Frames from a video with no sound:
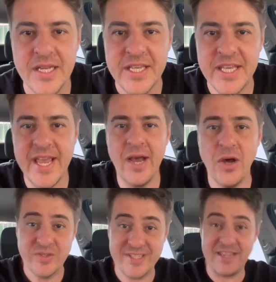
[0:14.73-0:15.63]
Que é
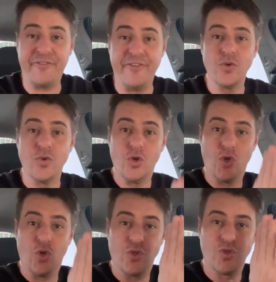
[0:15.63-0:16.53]
o desafio
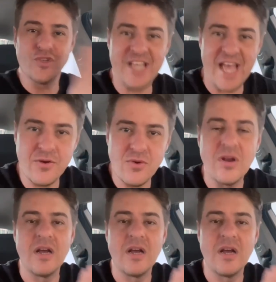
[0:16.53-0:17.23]
do zero